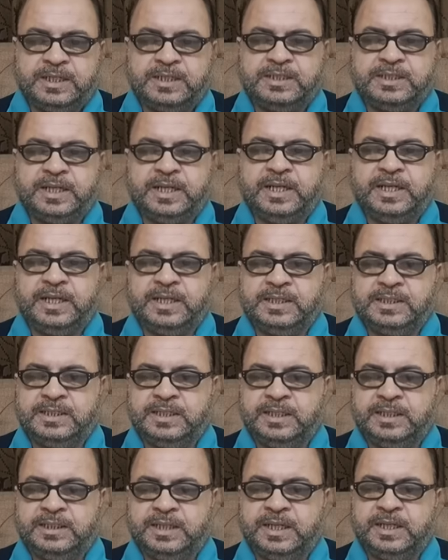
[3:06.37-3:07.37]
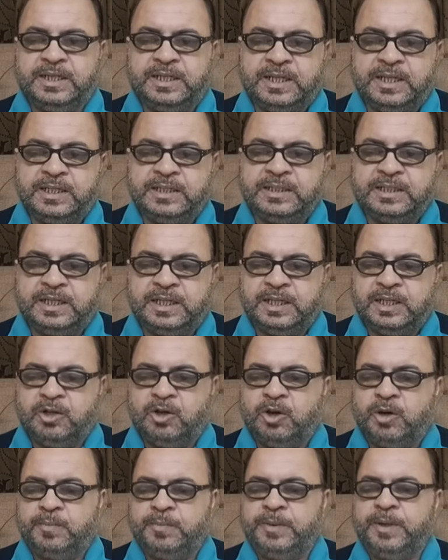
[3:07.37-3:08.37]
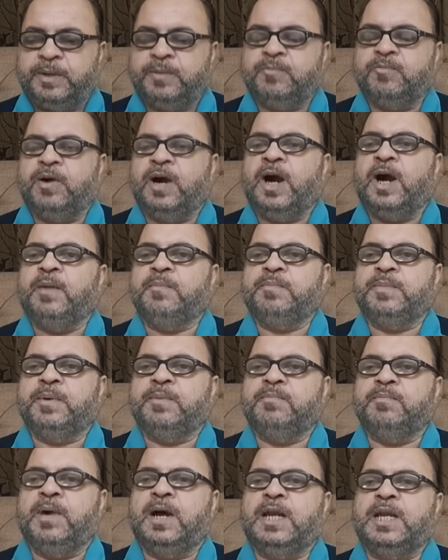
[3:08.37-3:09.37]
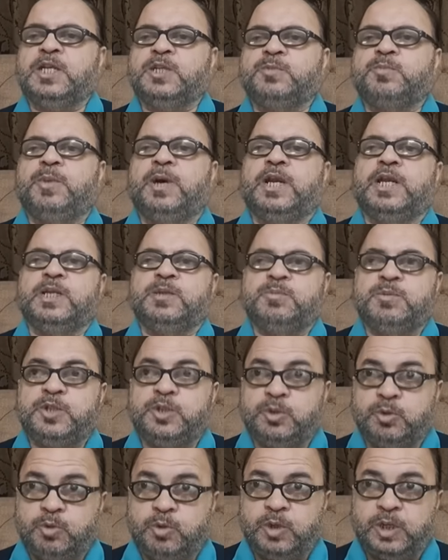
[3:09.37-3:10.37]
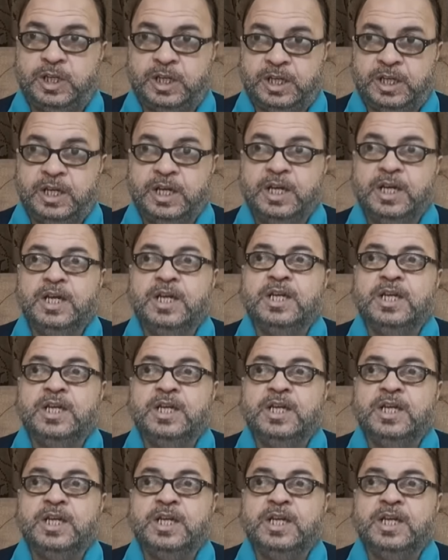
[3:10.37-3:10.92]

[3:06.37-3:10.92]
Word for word: किस तरीके से तनकीद की और फिर वहाँ पे मालिश पालिश भी शुरू की